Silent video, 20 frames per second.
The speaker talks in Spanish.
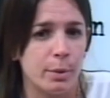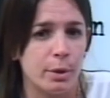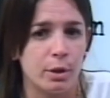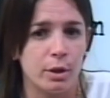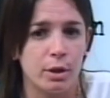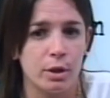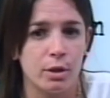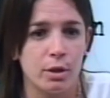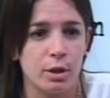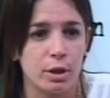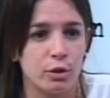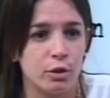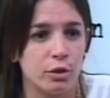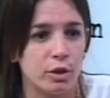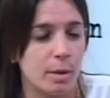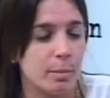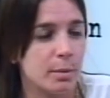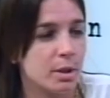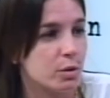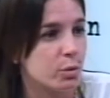Pero creo que esto
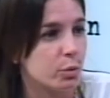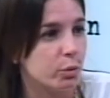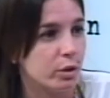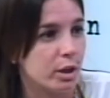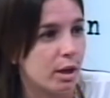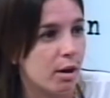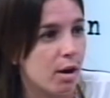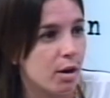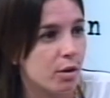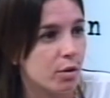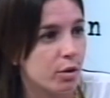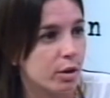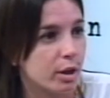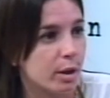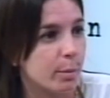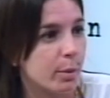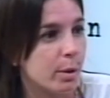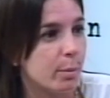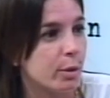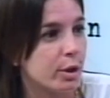también es un trabajo
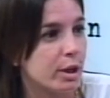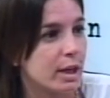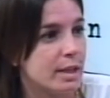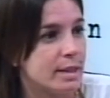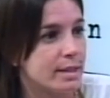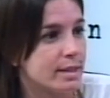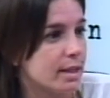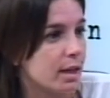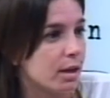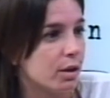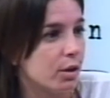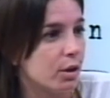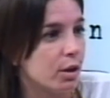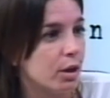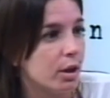que podemos realizarlo.